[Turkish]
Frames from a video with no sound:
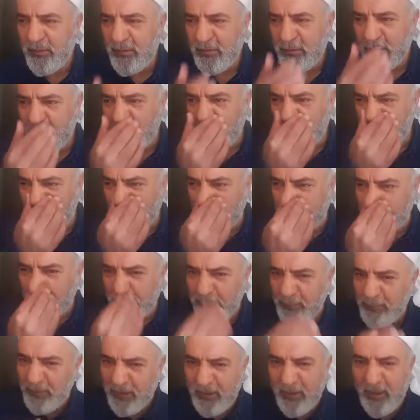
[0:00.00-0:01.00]
Sonra
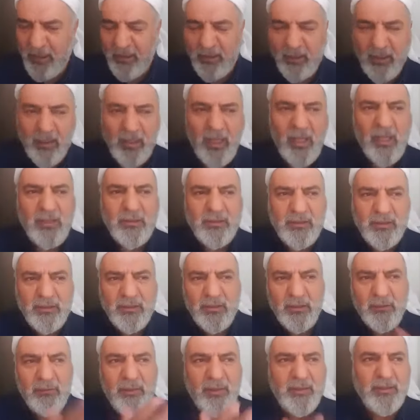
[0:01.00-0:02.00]
diyor bir ara kalktı
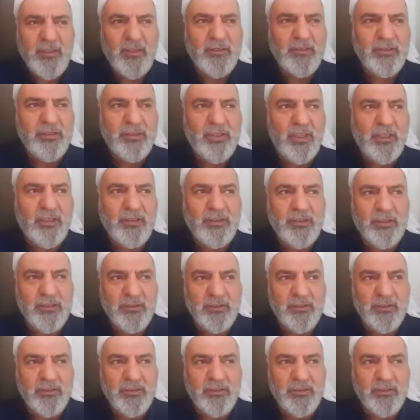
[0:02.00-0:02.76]
divandan dışarı çıktı